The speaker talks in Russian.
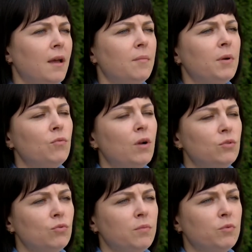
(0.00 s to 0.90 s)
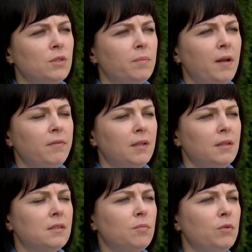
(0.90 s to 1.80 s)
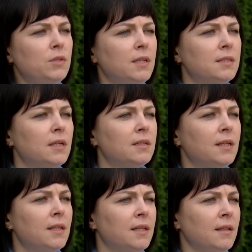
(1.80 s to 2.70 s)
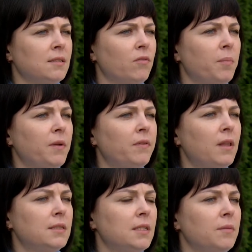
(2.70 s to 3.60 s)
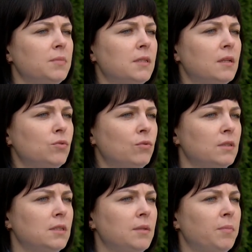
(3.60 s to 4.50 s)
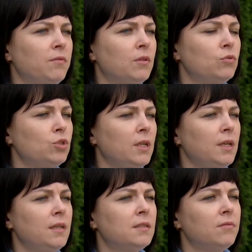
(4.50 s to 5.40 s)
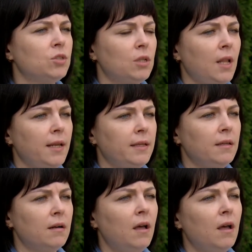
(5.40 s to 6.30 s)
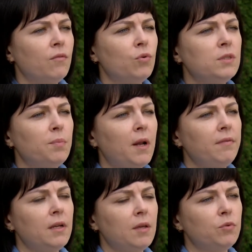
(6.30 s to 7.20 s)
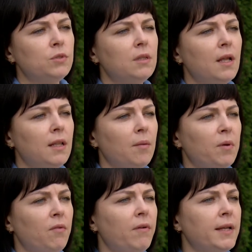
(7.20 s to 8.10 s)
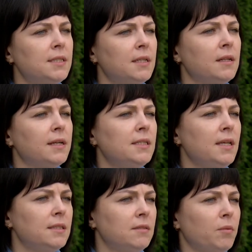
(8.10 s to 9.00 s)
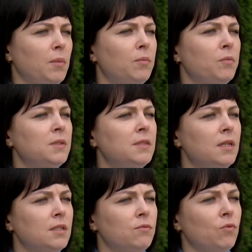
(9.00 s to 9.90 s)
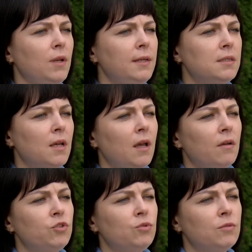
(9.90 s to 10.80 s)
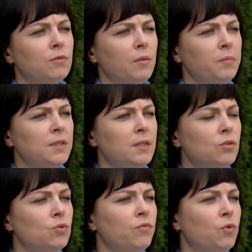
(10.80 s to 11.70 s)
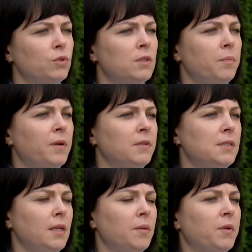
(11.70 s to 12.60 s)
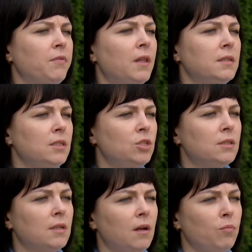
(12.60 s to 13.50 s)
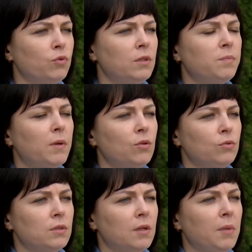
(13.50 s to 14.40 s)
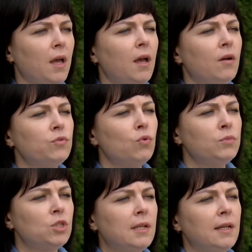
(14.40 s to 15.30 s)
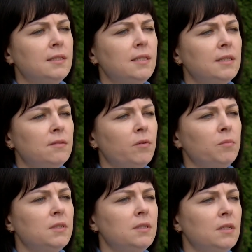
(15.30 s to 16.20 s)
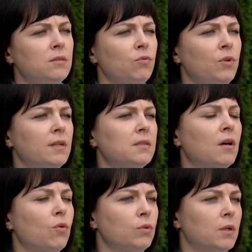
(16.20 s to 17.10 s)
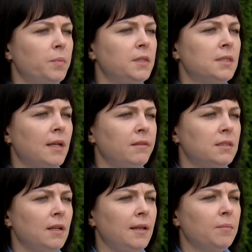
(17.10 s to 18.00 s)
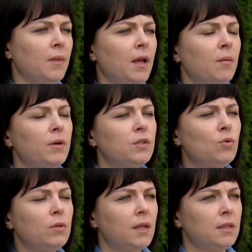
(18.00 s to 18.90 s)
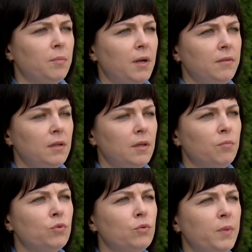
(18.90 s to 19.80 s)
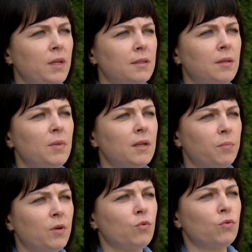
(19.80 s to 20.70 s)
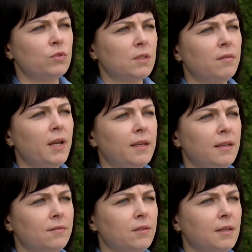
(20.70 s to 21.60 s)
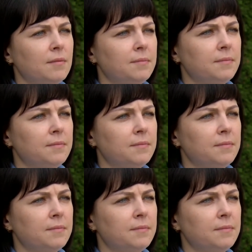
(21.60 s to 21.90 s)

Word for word: Прокуратурой будет проверено соблюдение законодательства о профилактике безнадзорности и правонарушений несовершеннолетних. В ходе проверки будет дана правовая оценка действиям либо бездействию лиц, в чью компетенцию входит проведение профилактической работы с подростками, в том числе действиям, бездействию их законных представителей. По результатам проверки будут приняты меры прокурорского реагирования.